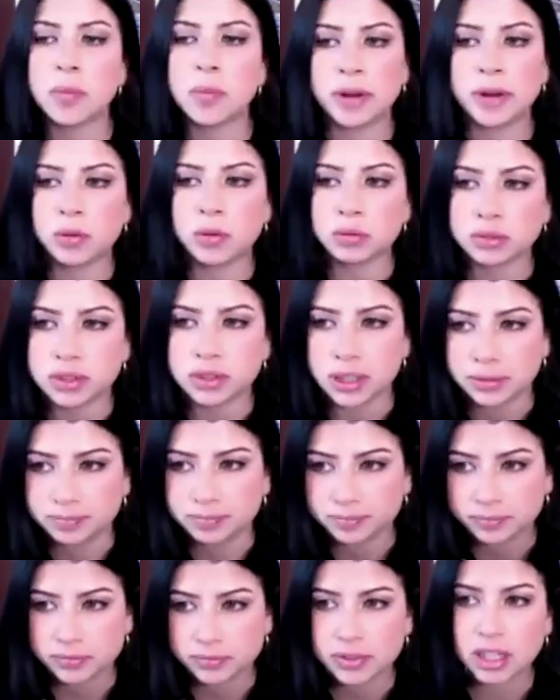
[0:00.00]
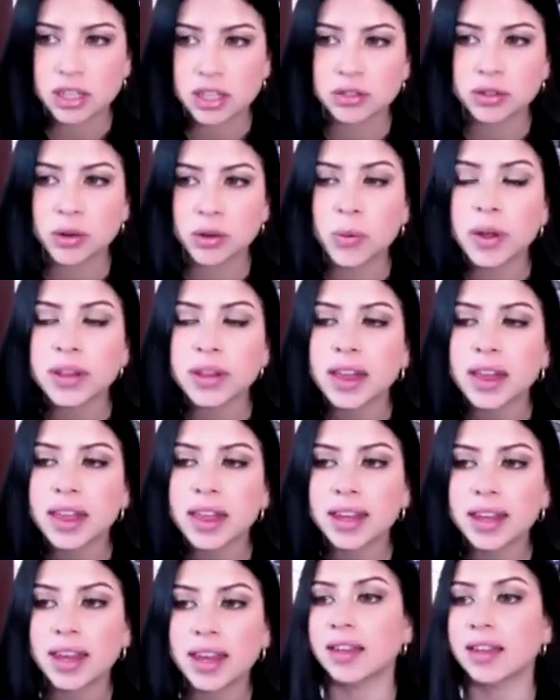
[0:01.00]
pregunta, teniendo en cuenta de
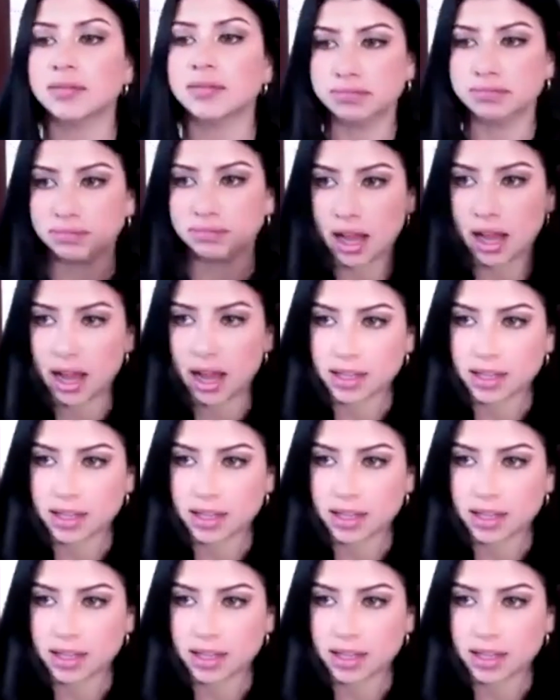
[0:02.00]
que hay